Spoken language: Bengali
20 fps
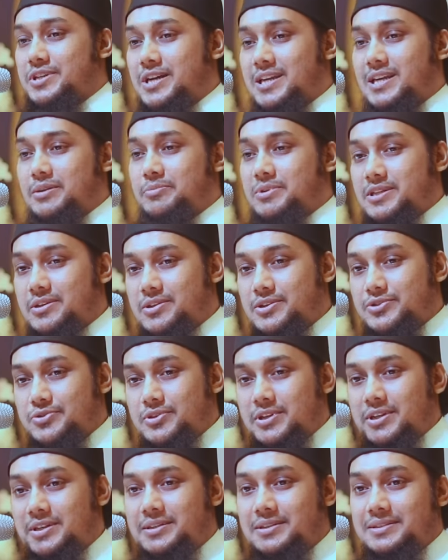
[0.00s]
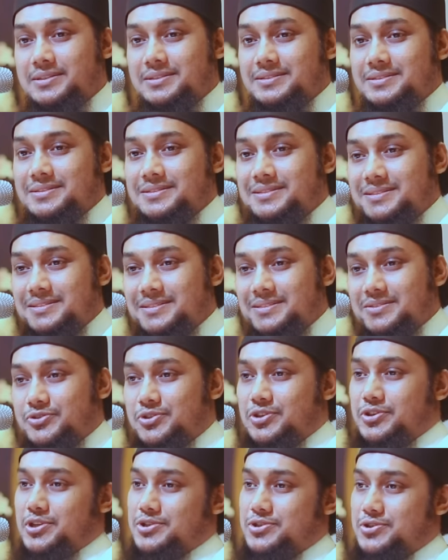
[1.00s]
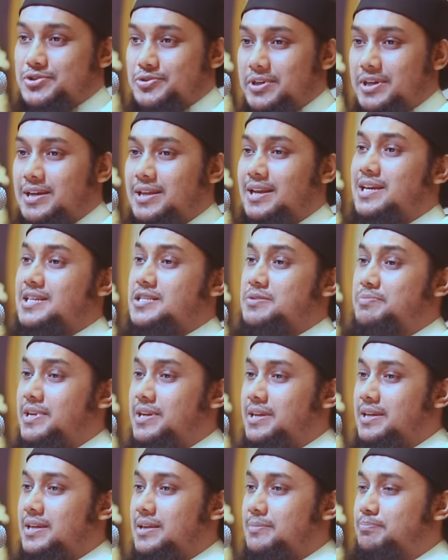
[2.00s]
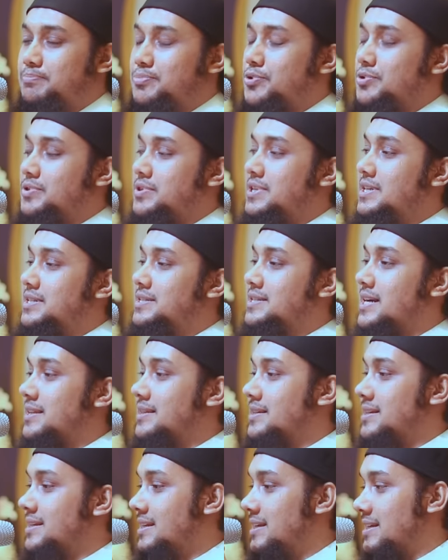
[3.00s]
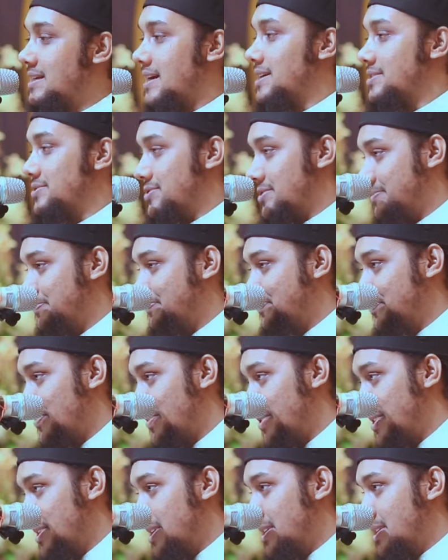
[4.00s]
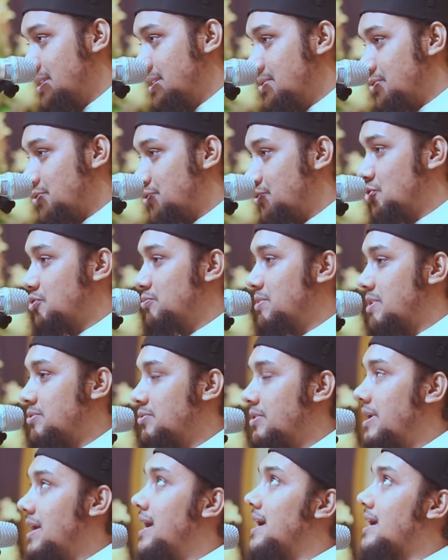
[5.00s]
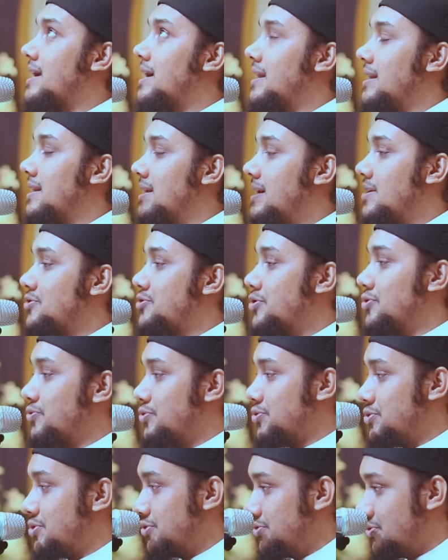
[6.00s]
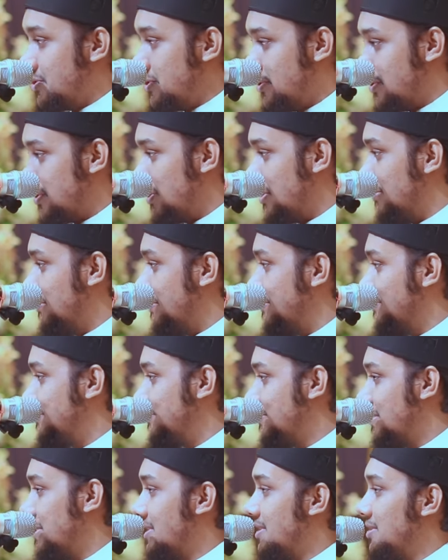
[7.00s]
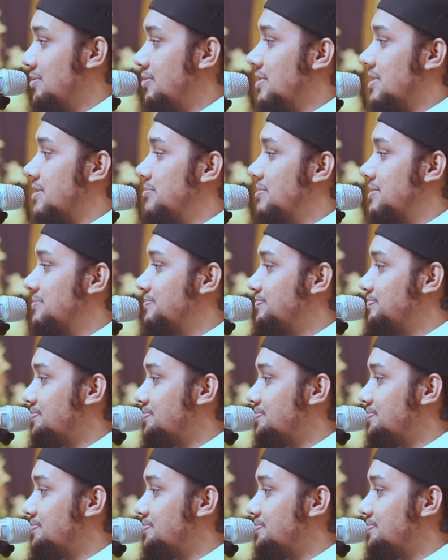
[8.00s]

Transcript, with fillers: জাহান নামে যাওয়ার জন্যে যথেষ্ট এখলাস মানে কি প্রতিটা দিনই কাজ শুধুমাত্র এক আল্লাহর সন্তুষ্টির জন্য হতে হবে আল্লাহ একবার